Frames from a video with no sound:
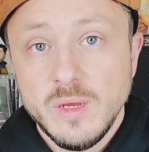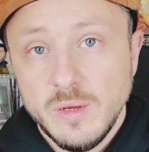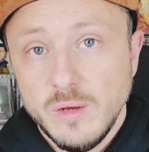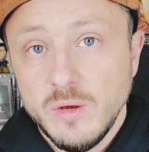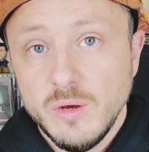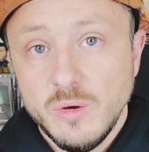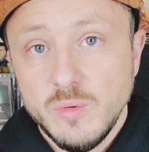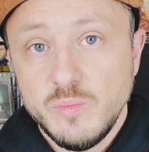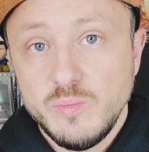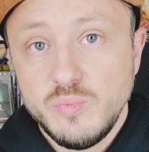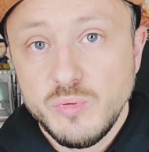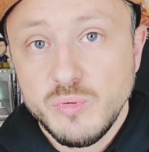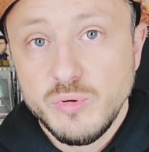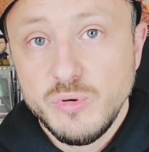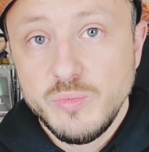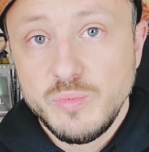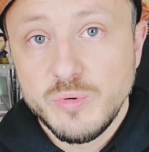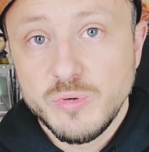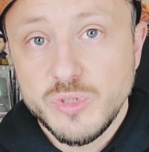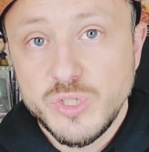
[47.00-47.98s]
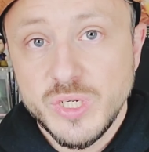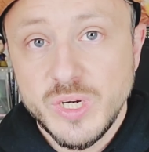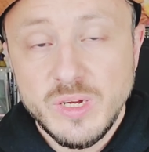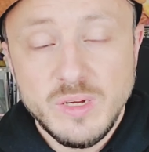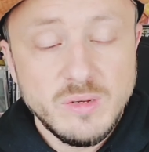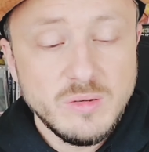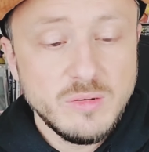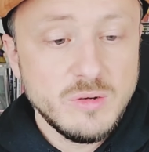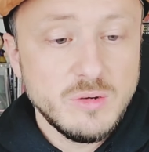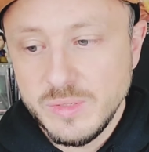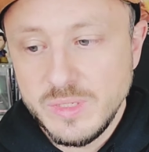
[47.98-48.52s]
euh, pour le prochain,
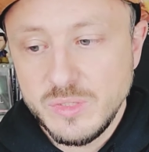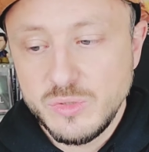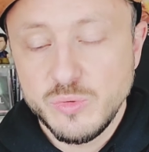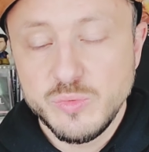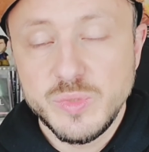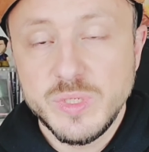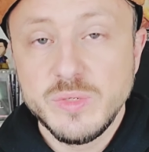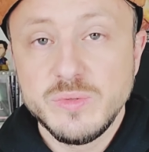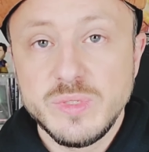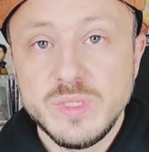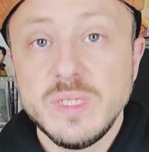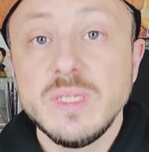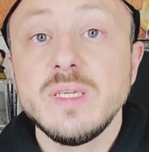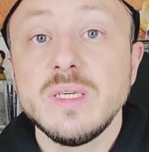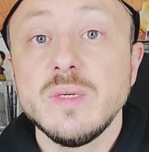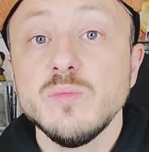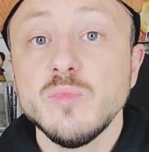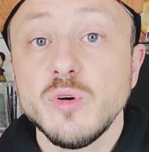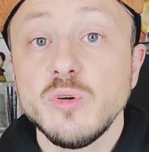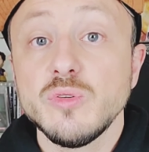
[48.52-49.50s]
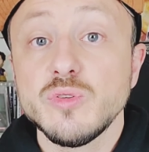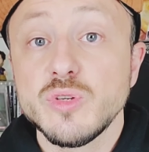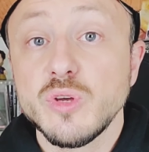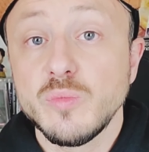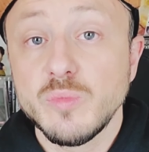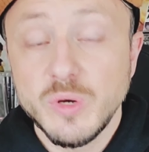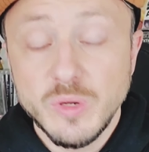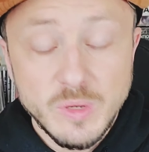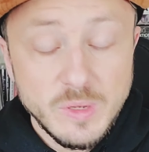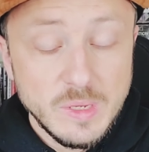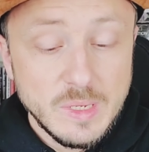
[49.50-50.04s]
des objets aussi qui me
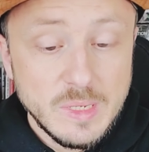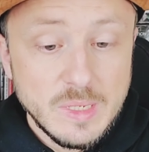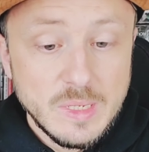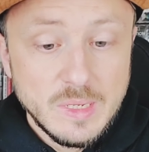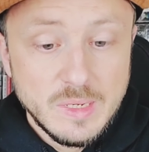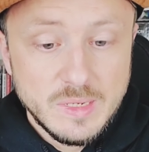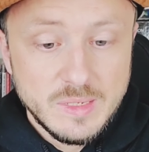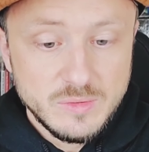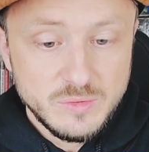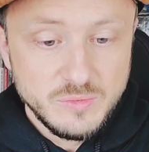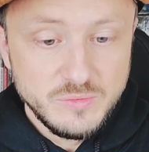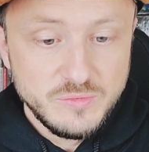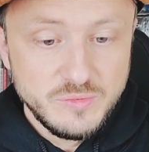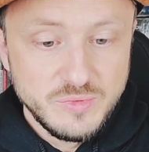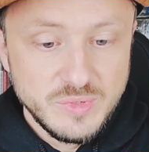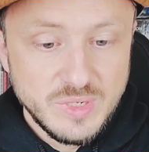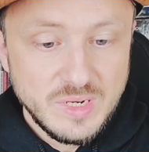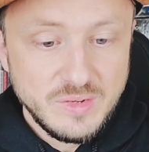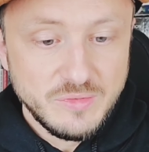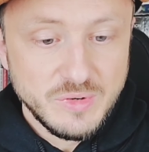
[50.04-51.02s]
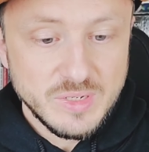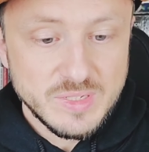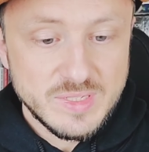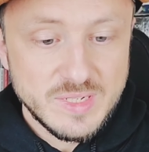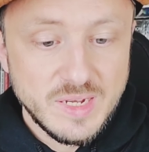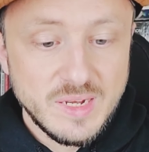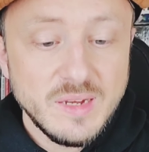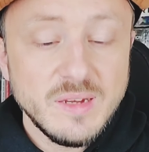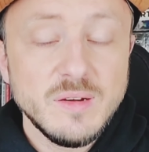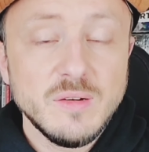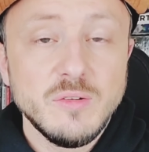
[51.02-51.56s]
ressemblent. Hein, donc vous allez voir
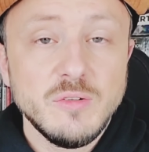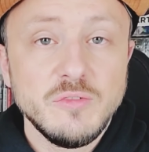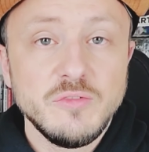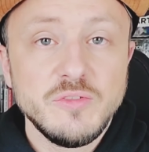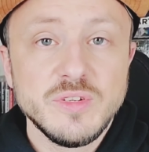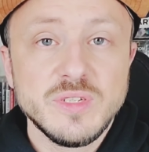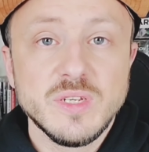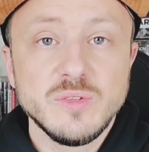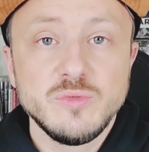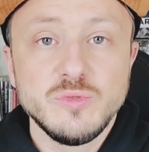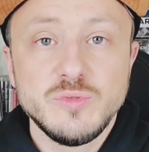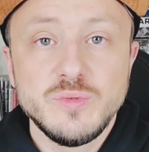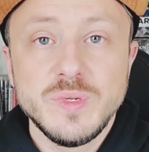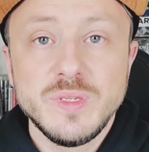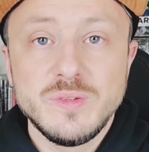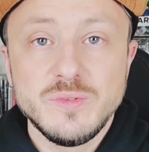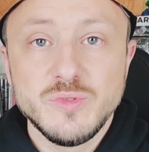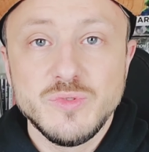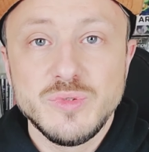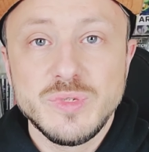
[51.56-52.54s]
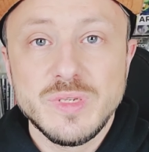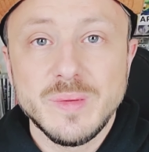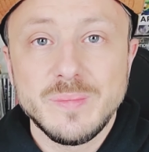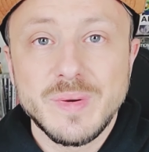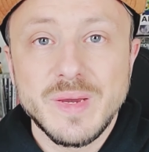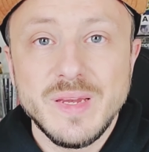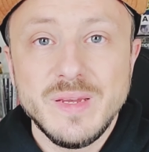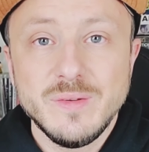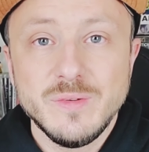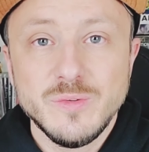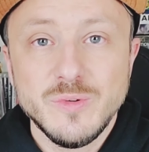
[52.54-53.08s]
ça, on fait ça tout de suite, juste
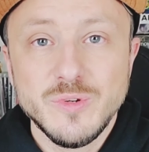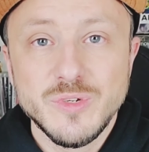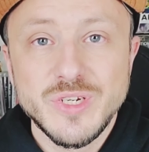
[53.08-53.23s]
après le